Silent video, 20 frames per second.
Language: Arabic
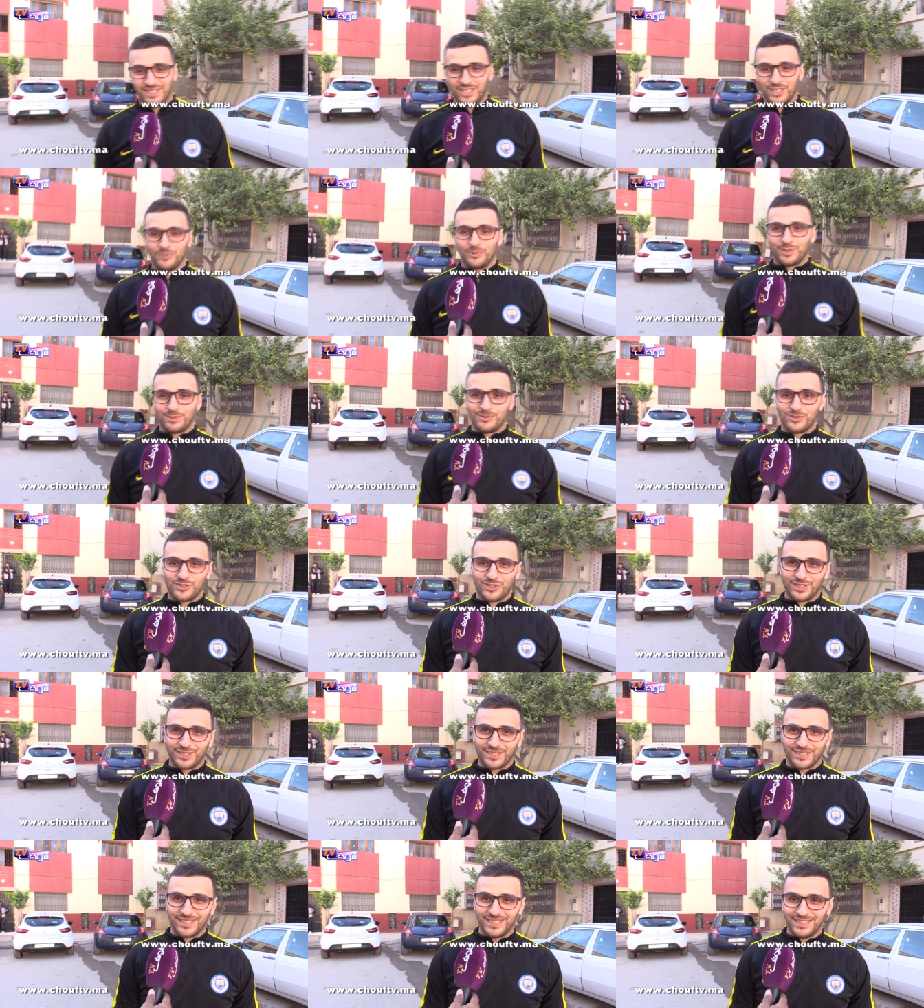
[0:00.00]
انور بن
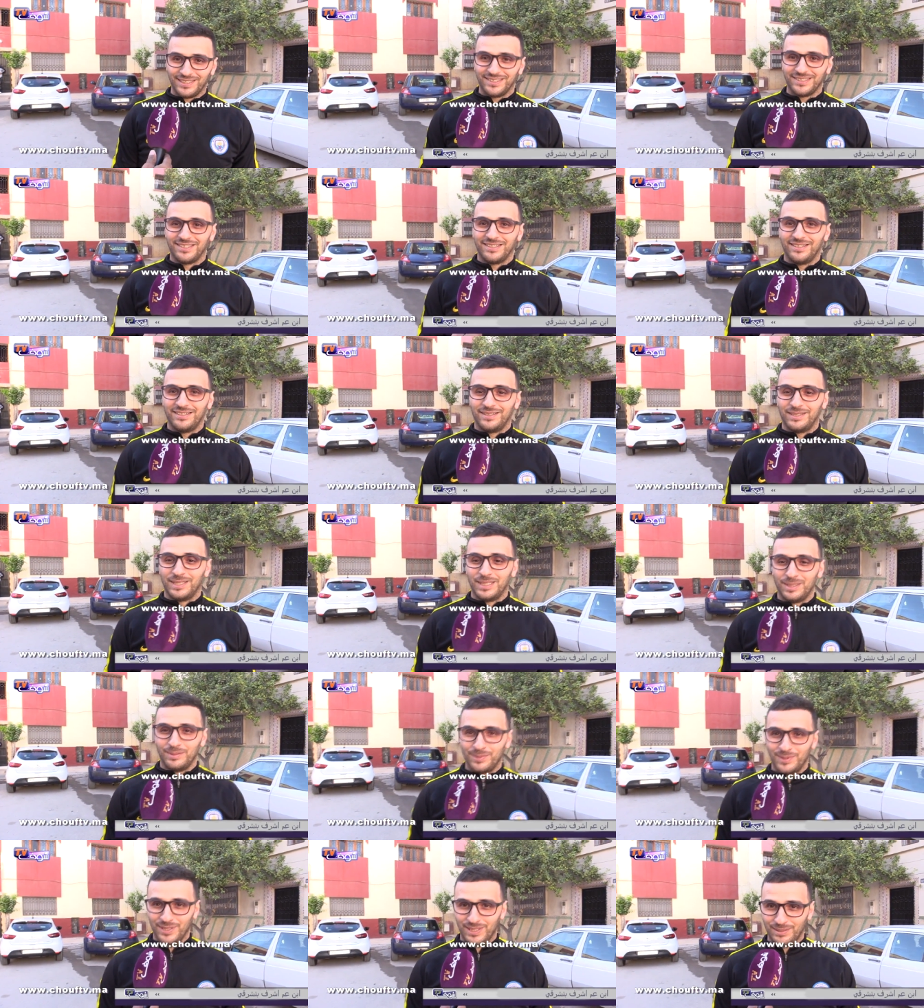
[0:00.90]
شرقي آه،
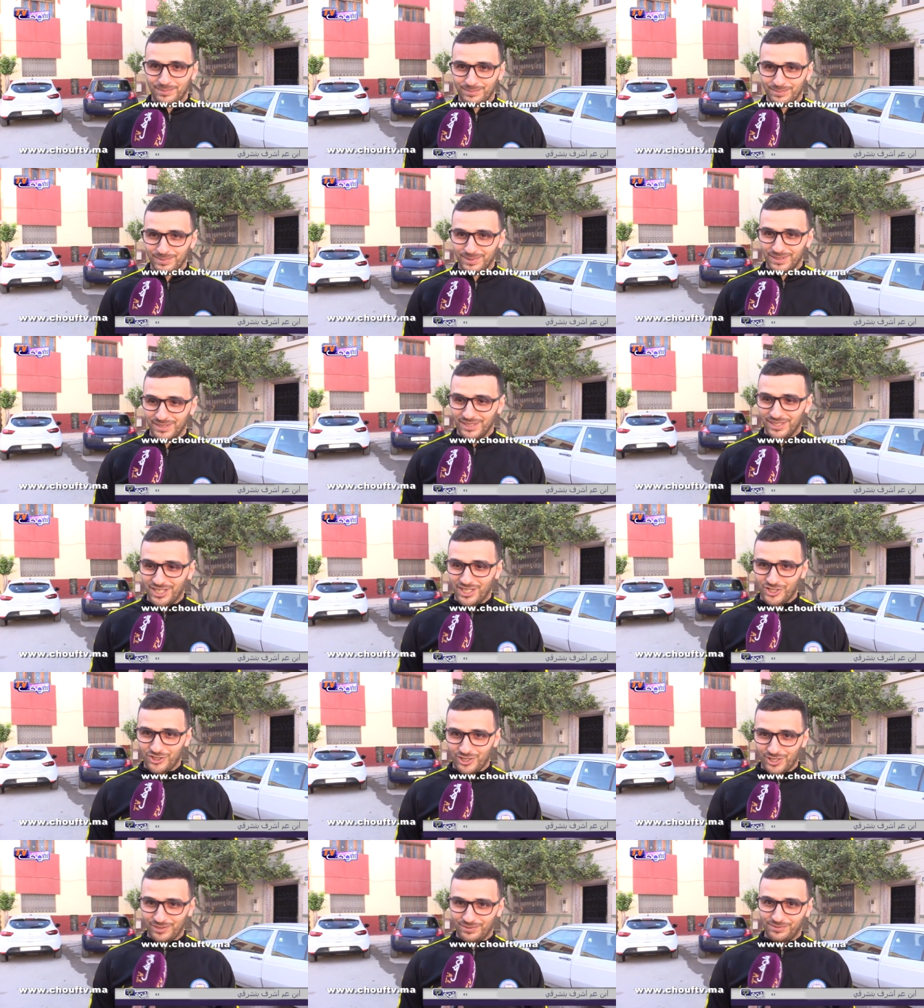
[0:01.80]
ابن عم آه،
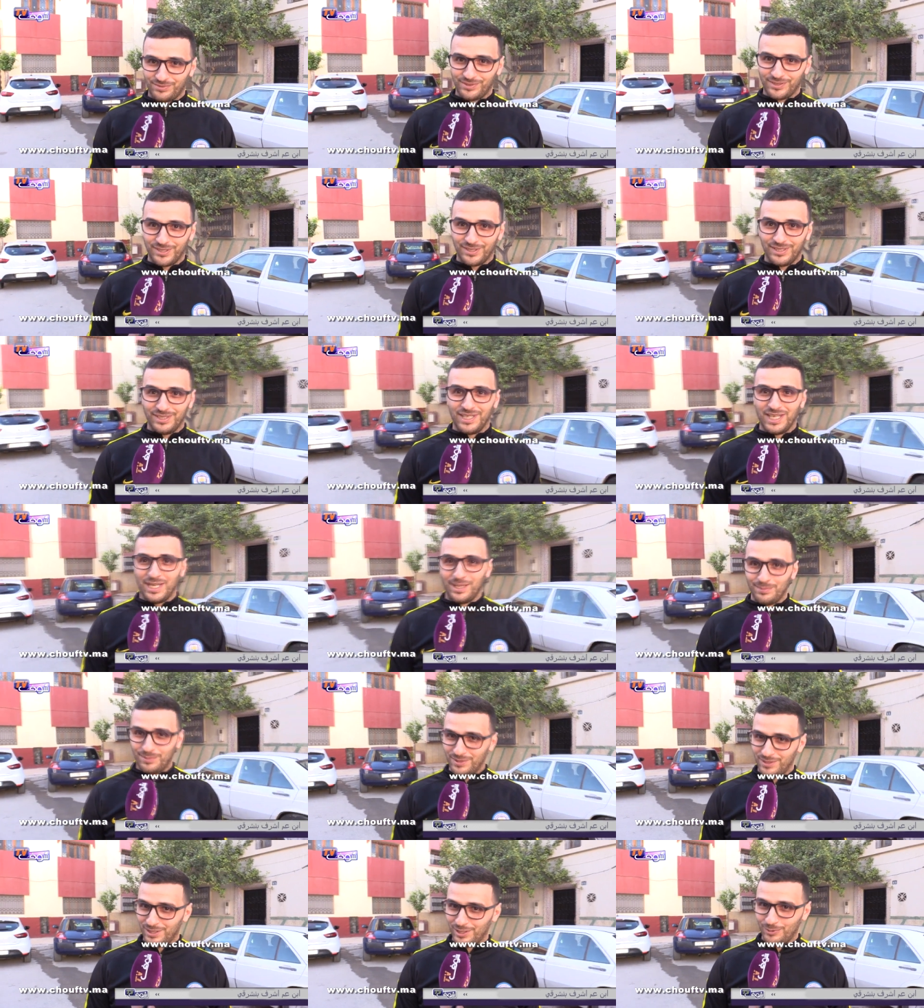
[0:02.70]
اشرف آه، لاعب
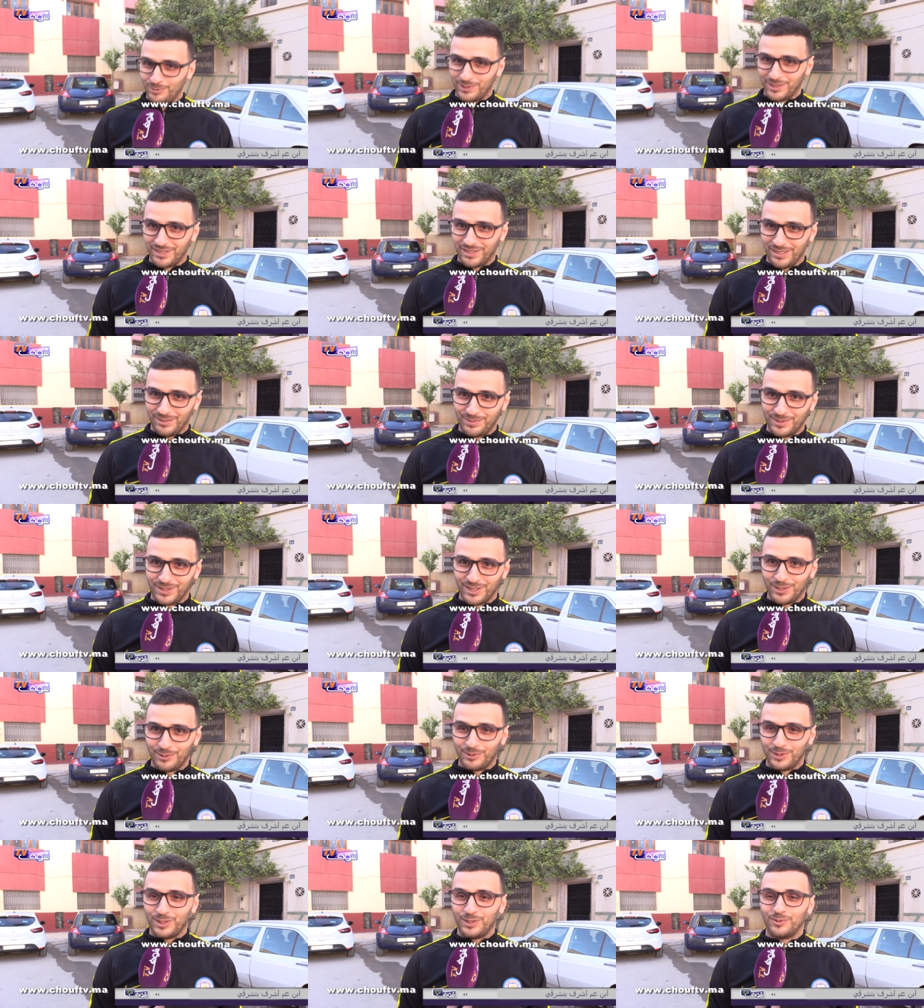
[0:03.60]
الوداد
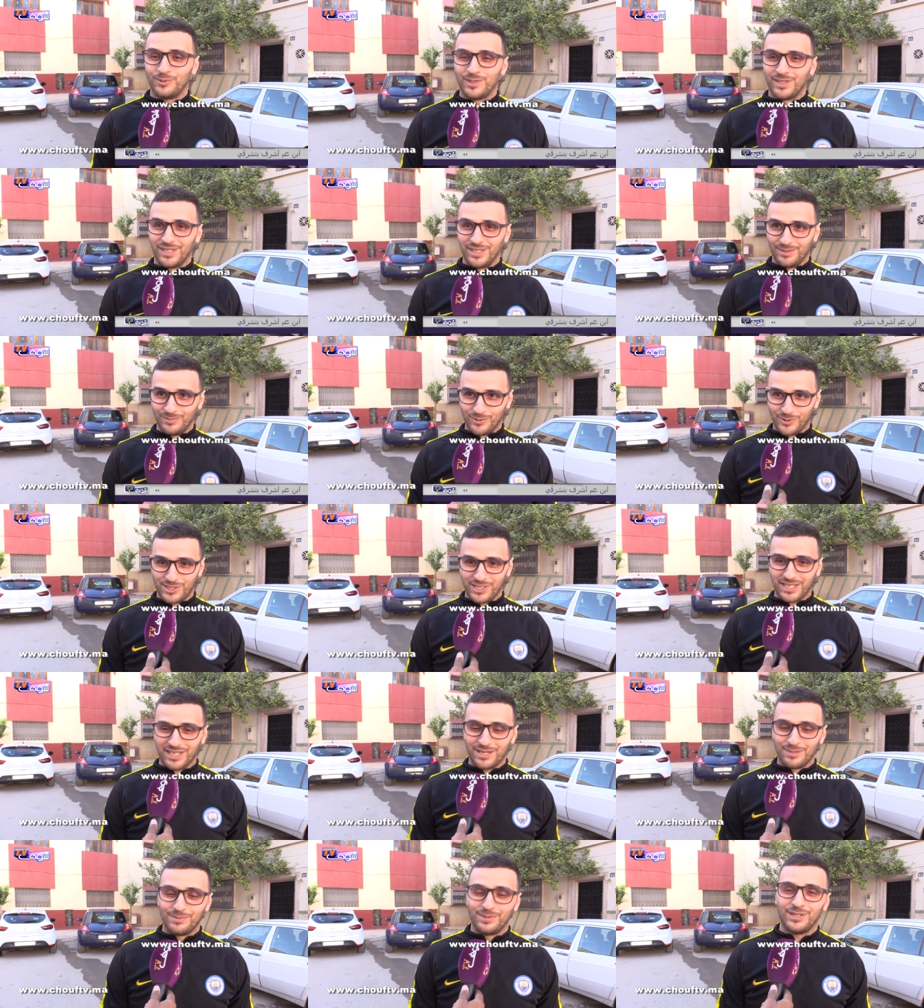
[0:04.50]
البيضاوي
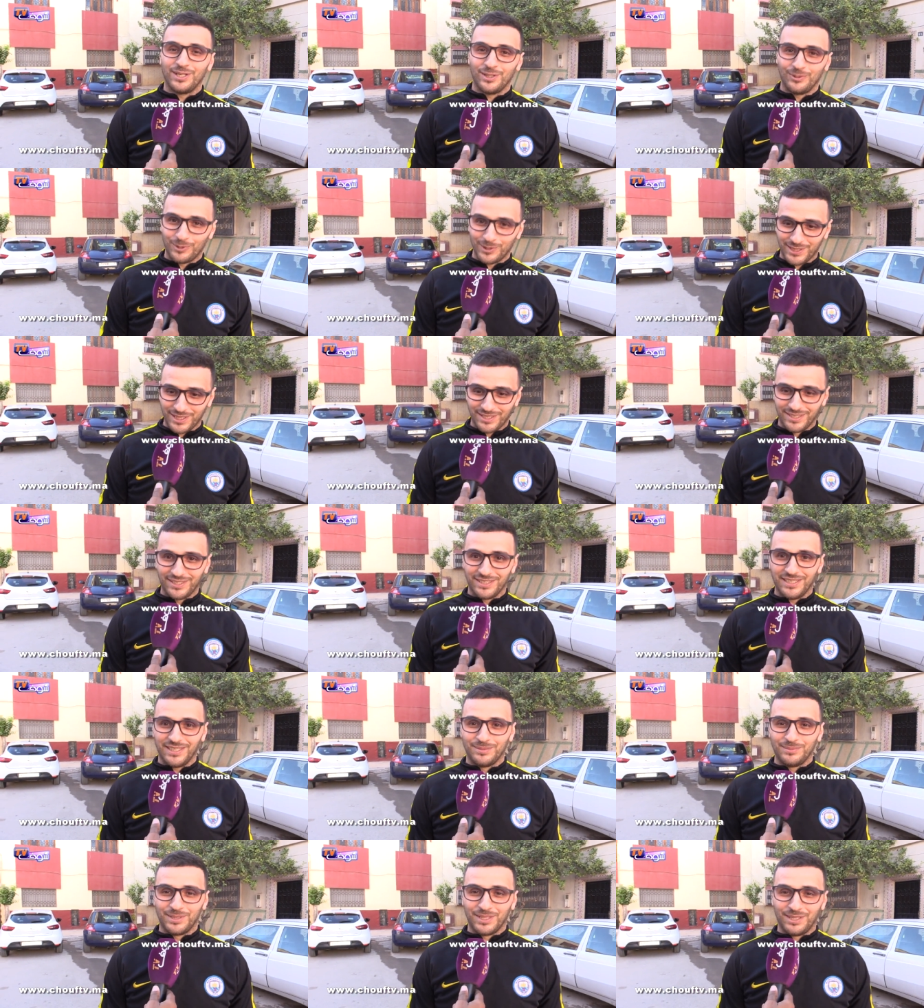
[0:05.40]
والمنتخب الوطني
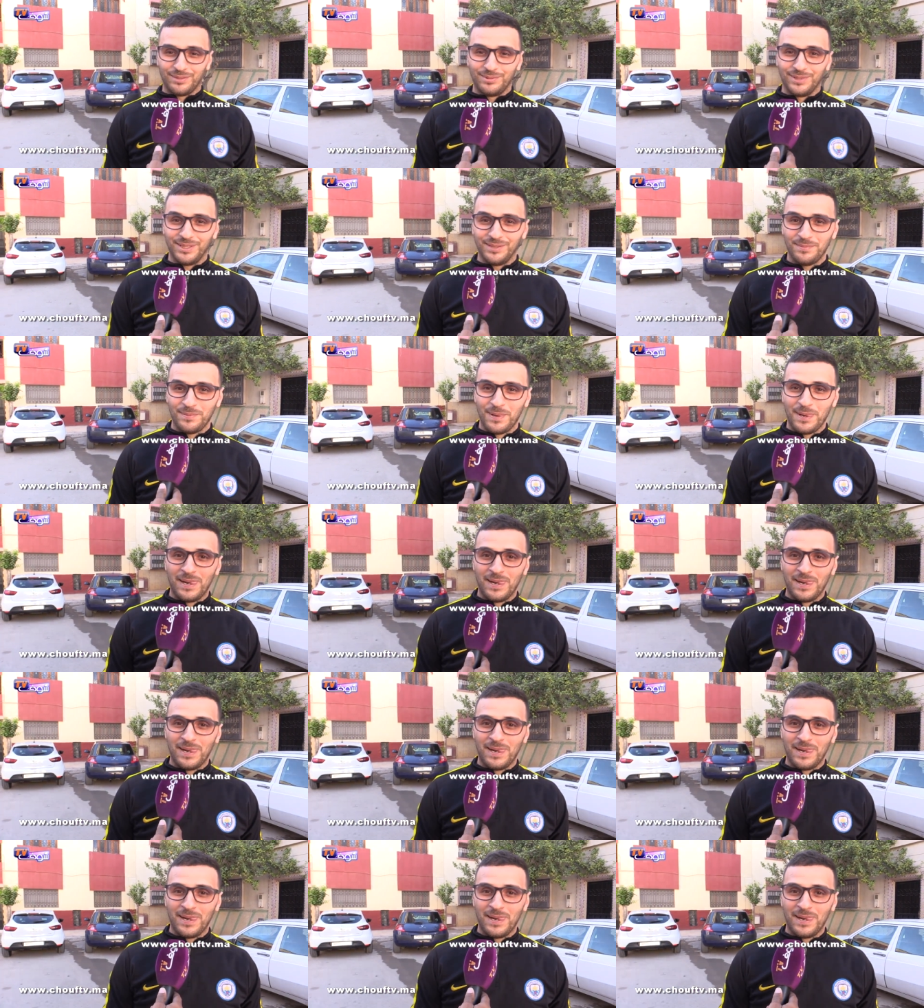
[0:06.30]
المغربي